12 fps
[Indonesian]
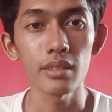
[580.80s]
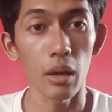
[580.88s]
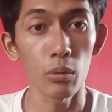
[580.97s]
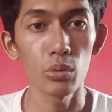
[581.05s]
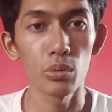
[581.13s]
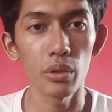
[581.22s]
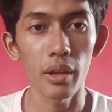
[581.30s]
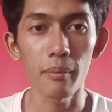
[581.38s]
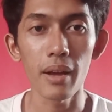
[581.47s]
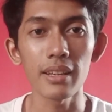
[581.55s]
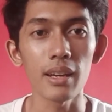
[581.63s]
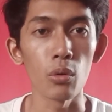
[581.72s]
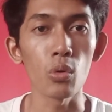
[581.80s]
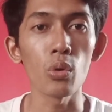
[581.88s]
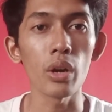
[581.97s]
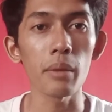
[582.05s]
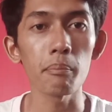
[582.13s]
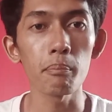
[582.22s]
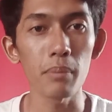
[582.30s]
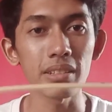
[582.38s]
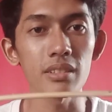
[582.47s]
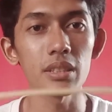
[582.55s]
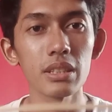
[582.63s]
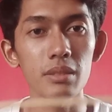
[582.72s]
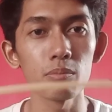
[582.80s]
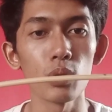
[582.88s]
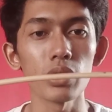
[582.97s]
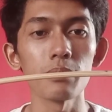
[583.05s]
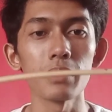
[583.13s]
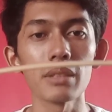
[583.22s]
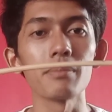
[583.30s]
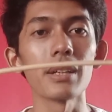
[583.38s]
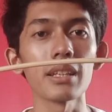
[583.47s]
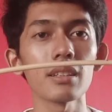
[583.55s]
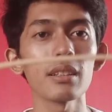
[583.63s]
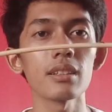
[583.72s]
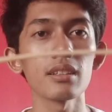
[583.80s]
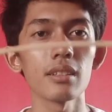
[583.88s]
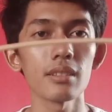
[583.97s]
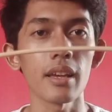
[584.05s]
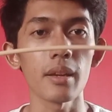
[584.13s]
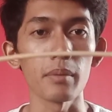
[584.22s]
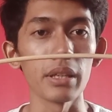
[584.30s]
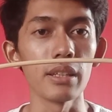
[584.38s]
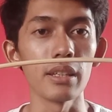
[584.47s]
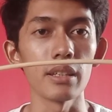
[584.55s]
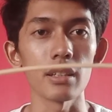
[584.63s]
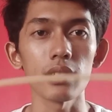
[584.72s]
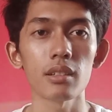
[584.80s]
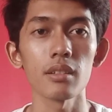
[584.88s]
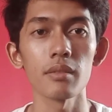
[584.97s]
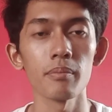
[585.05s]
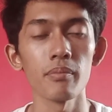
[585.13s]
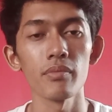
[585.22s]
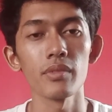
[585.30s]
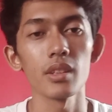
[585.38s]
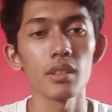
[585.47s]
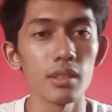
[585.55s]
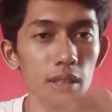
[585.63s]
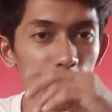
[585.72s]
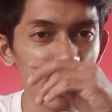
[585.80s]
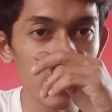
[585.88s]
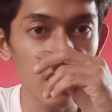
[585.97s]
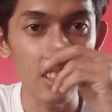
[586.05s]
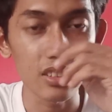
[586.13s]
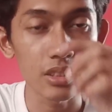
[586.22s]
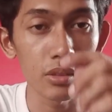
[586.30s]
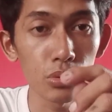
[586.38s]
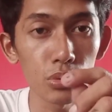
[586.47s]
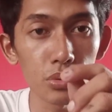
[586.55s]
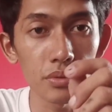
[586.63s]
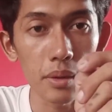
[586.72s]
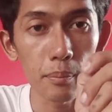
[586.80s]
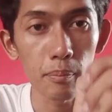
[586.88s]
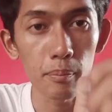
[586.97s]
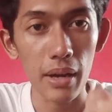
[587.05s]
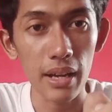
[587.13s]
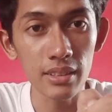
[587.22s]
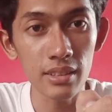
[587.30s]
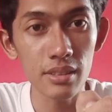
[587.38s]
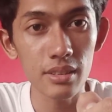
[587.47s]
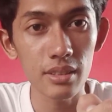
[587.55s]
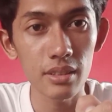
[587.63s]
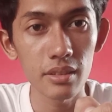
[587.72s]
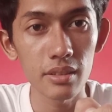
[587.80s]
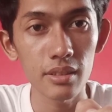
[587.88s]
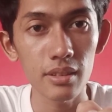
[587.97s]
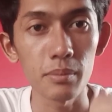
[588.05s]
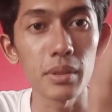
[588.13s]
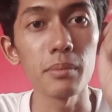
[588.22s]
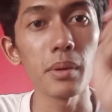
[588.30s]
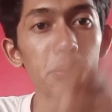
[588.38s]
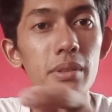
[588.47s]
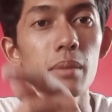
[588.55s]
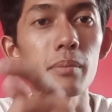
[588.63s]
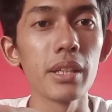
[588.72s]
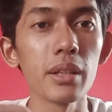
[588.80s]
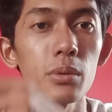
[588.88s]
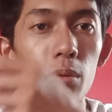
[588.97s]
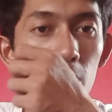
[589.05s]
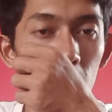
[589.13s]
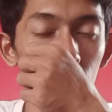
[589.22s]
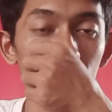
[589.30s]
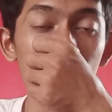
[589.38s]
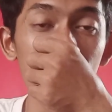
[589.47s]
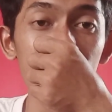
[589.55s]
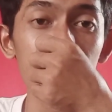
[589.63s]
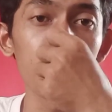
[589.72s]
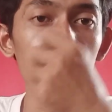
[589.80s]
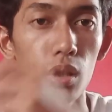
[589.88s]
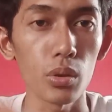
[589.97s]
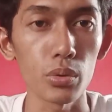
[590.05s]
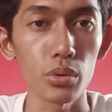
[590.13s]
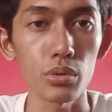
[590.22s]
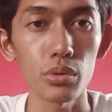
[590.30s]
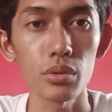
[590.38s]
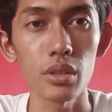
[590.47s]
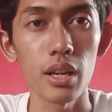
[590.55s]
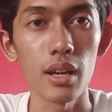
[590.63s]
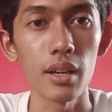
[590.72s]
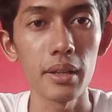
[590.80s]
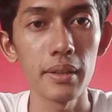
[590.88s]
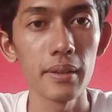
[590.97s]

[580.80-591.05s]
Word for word: tahu yang mana ukuran pas buat teman-teman sayap ini ya jadi jika situ sudah pas teman-teman bisa meniru di bagian itu terus nah